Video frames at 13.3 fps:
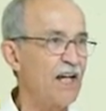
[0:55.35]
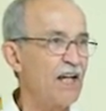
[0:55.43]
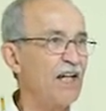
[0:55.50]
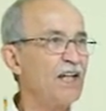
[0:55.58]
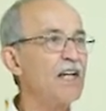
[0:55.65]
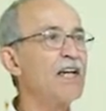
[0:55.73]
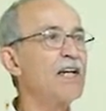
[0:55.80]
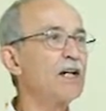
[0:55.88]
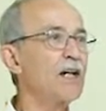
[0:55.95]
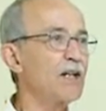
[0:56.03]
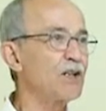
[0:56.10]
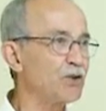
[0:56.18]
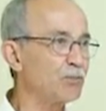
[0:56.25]
e em
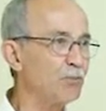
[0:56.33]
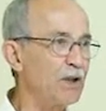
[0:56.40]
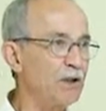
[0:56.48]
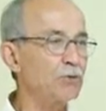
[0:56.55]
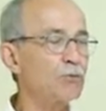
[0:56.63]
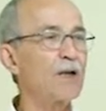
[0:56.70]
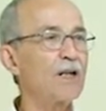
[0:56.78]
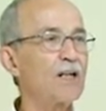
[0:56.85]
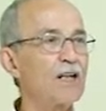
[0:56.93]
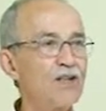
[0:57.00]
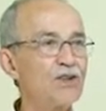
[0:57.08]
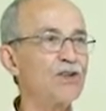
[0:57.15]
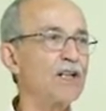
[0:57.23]
respeito à
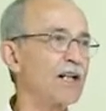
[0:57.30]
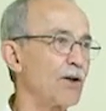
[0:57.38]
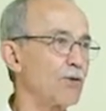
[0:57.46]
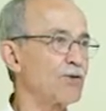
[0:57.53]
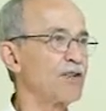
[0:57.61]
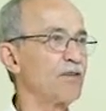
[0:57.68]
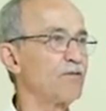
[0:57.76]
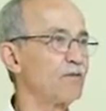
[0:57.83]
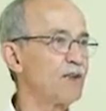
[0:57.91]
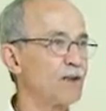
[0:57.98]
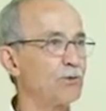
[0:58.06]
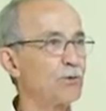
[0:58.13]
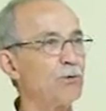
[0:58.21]
lei de causa e
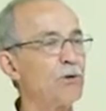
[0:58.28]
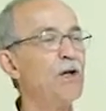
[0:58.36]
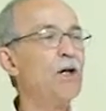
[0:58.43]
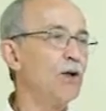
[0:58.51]
efeito,